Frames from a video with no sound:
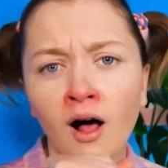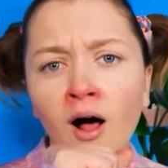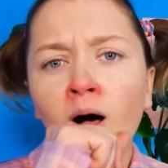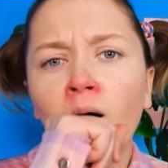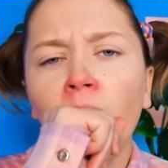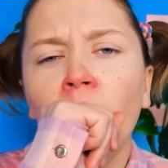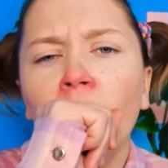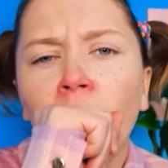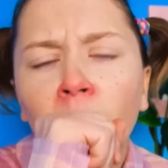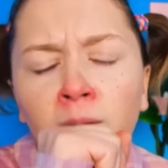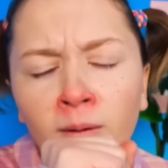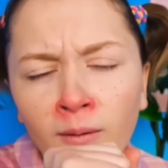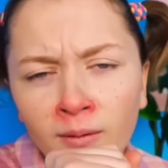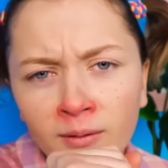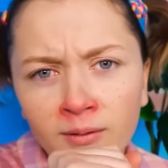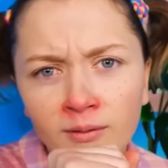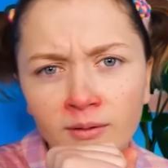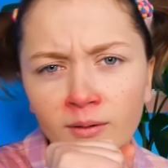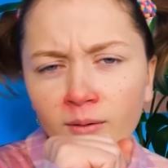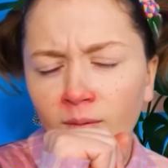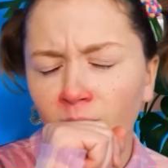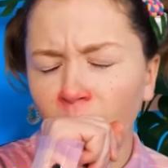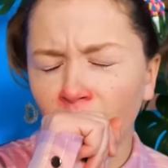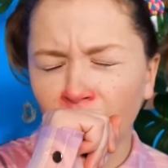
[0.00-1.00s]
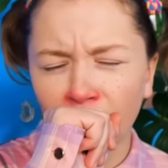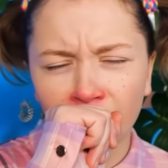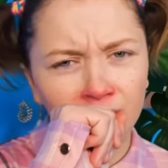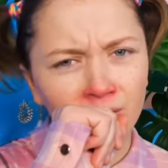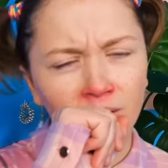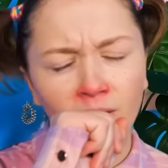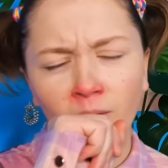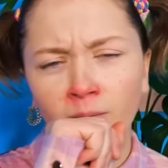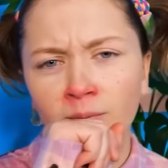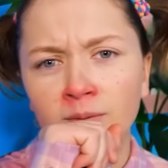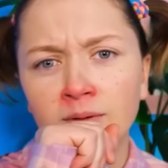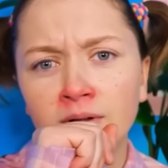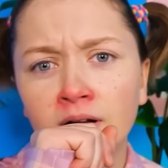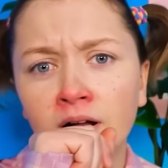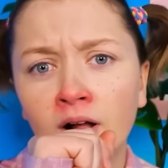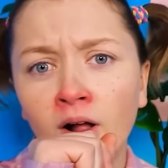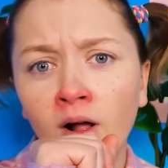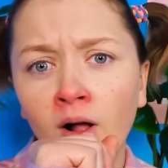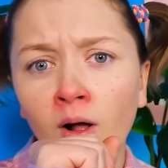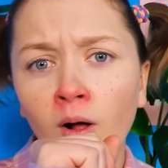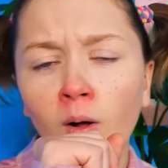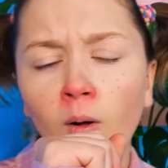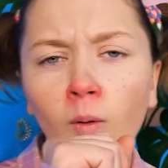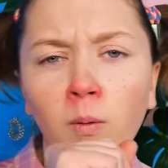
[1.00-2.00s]
sao? Con ốm
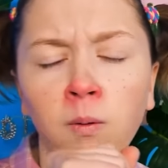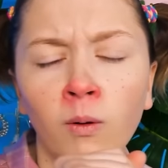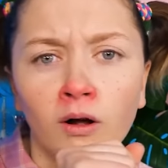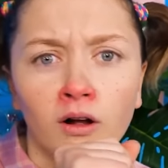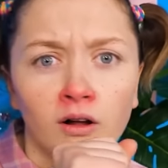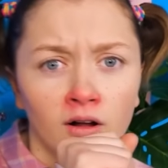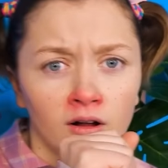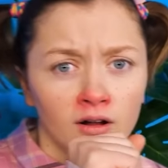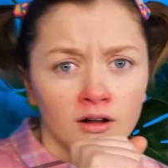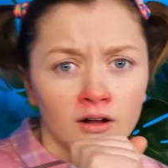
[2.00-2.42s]
rồi.